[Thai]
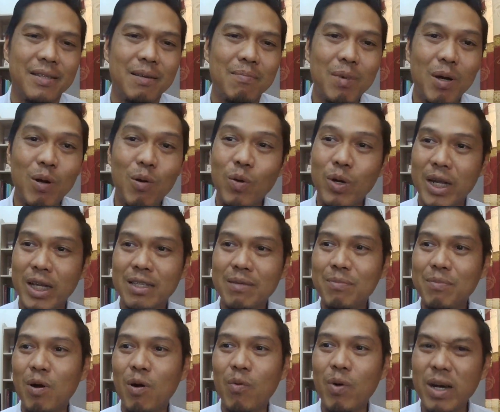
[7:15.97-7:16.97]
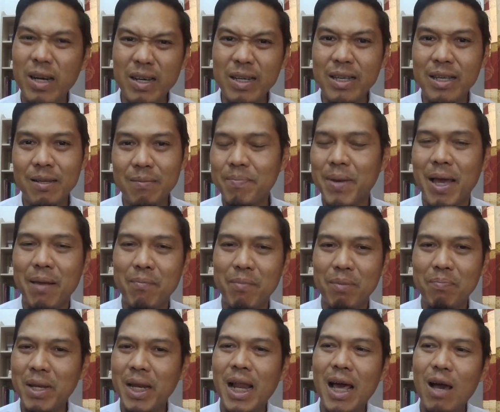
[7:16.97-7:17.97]
บางคนอาจจะบอกว่าเอ้ยเห็นแปดมั
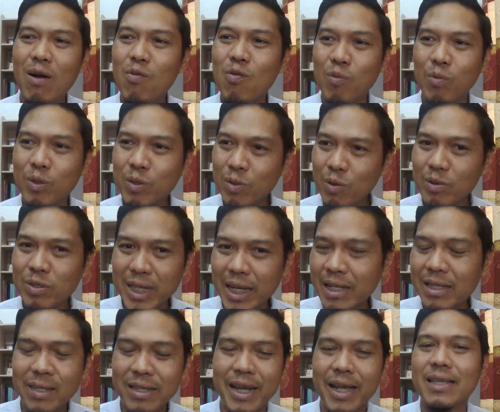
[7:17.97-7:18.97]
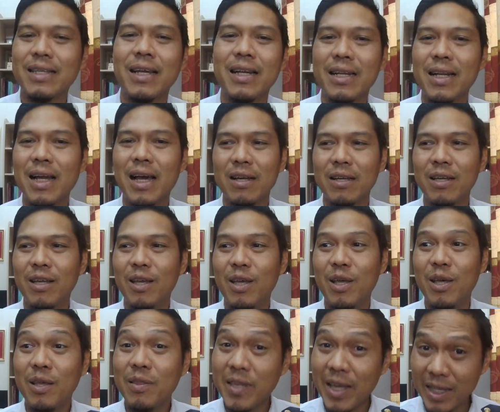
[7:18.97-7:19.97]
นเป็นลาหูมันต้องจัดใหญ่จัดหนัก
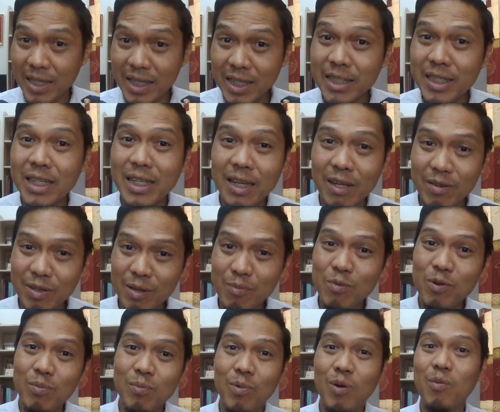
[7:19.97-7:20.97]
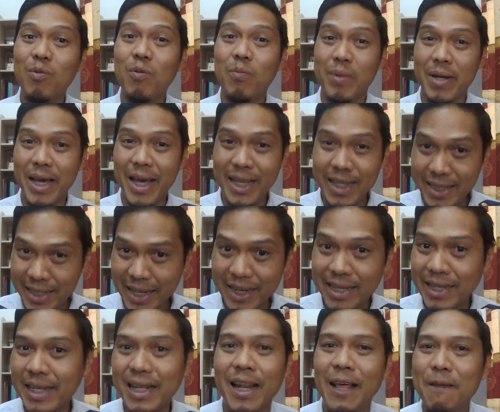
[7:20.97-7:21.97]
แต่จริง ๆ แล้วในมุมมองผมนะไอ้เจ็ด
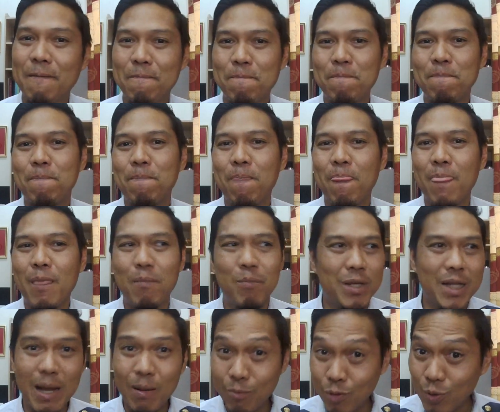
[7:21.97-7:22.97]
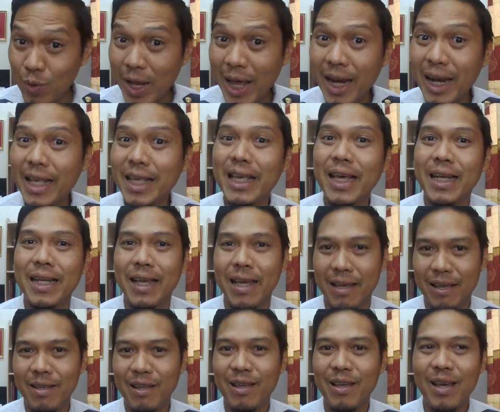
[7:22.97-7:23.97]
นี่แหละ มันทำทุกรายละเอียดไง
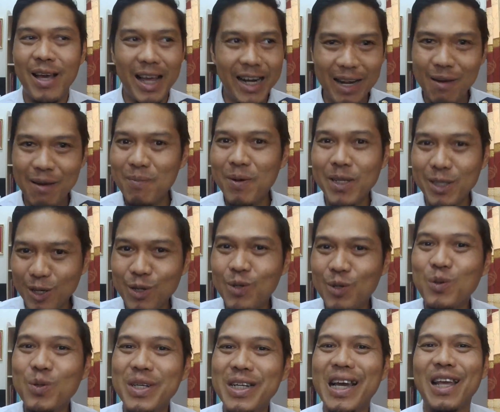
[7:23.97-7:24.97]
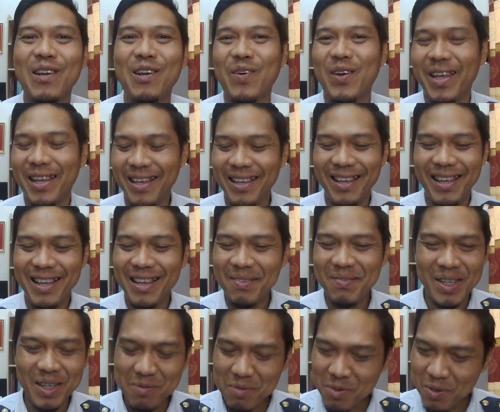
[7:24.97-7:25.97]
อันนั้นมันจะดูเหนื่อยหน่อย
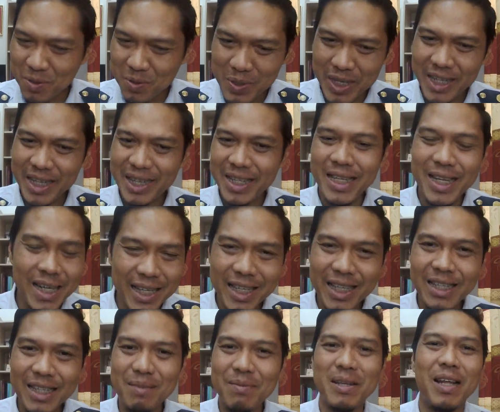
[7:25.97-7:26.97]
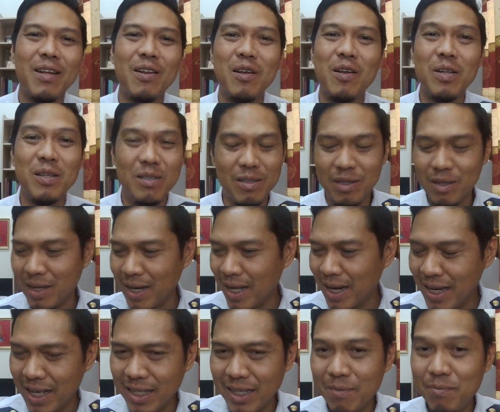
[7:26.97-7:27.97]
วันนั้นจะดูคิดเยอะคิดอันนั้นราย
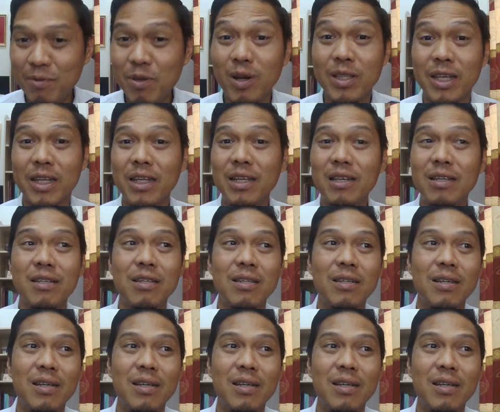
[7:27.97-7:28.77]
ละเอียดยิบย่อยแต่นี่คือ